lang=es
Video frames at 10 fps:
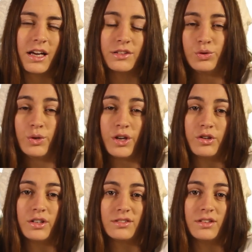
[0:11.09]
casi un
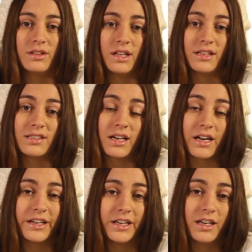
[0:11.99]
año de esa
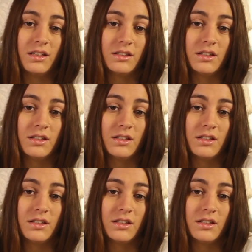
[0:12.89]
carrera